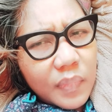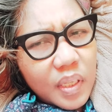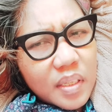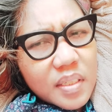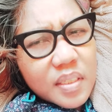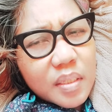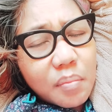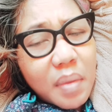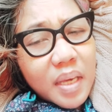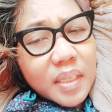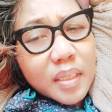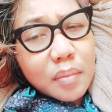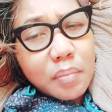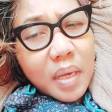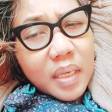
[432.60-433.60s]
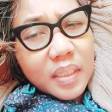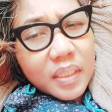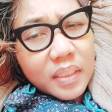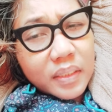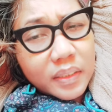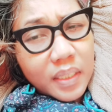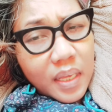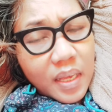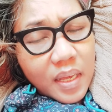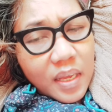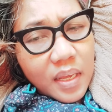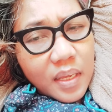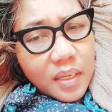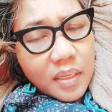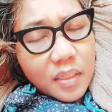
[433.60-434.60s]

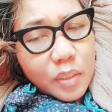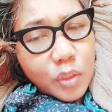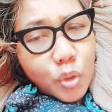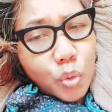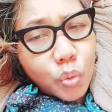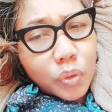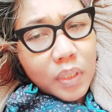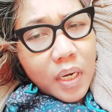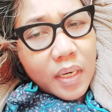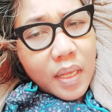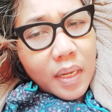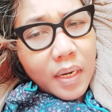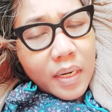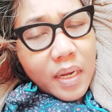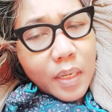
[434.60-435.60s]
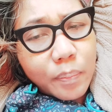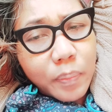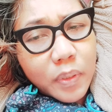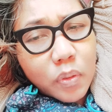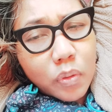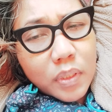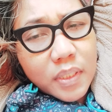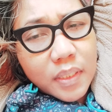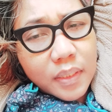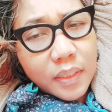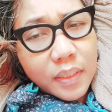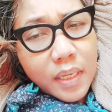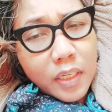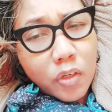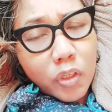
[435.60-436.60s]
Sebaik-baiknya sutradara dan penulis
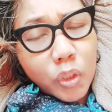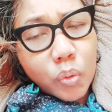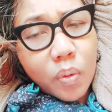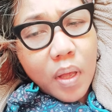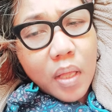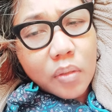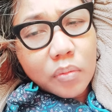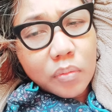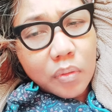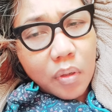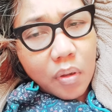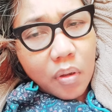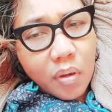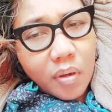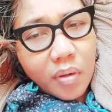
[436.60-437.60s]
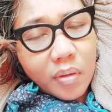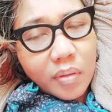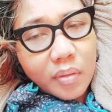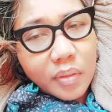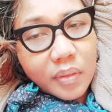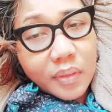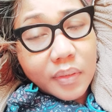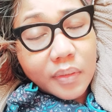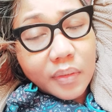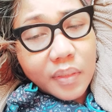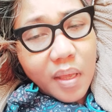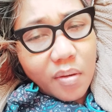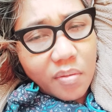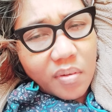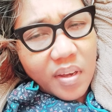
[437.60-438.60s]
skenario itu Allah.
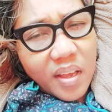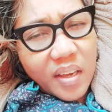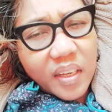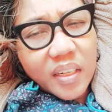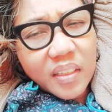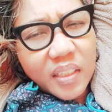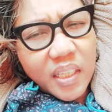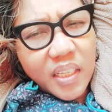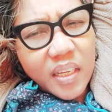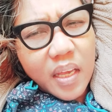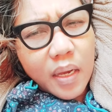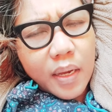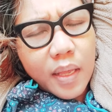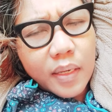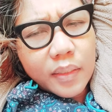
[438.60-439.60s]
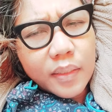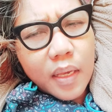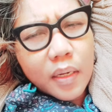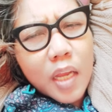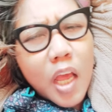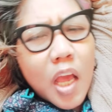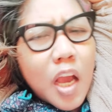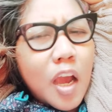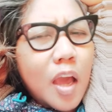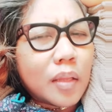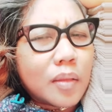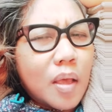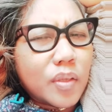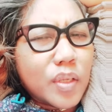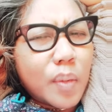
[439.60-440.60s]
Tahu nggak? Ngerti nggak kalian?
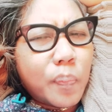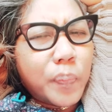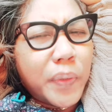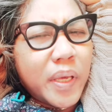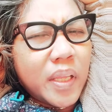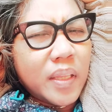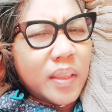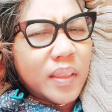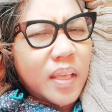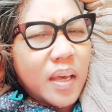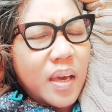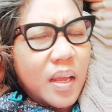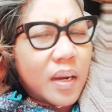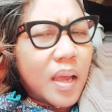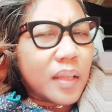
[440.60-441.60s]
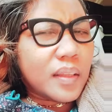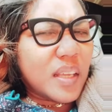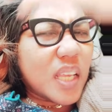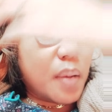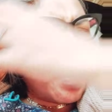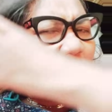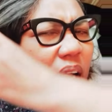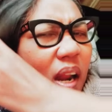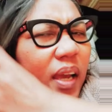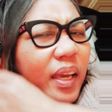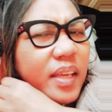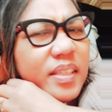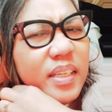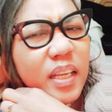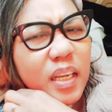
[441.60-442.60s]
Katanya pintar, katanya malah
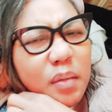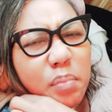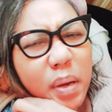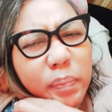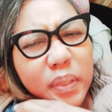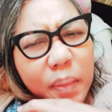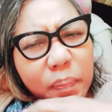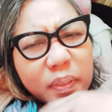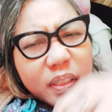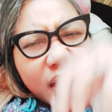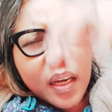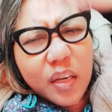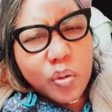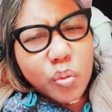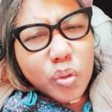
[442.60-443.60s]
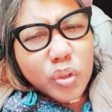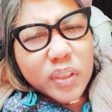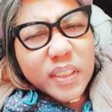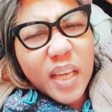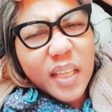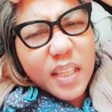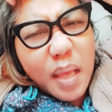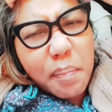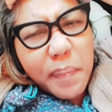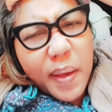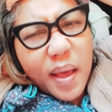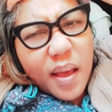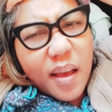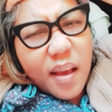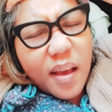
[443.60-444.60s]
rakyat jilbab, tapi nya ngehujat.
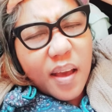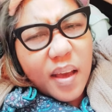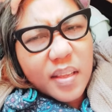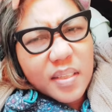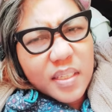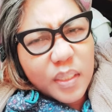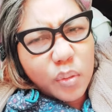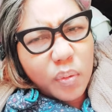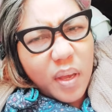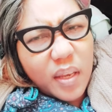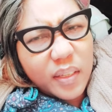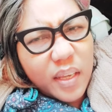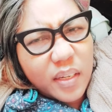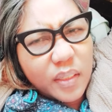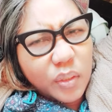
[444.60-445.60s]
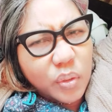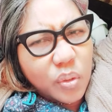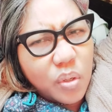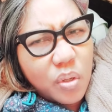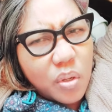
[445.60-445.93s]
Apaan sih tuh kalian itu?